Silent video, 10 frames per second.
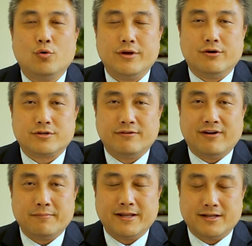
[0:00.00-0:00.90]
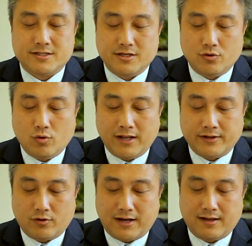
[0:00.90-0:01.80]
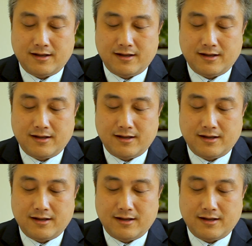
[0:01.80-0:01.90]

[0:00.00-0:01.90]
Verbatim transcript: 会有这方面的情况的话。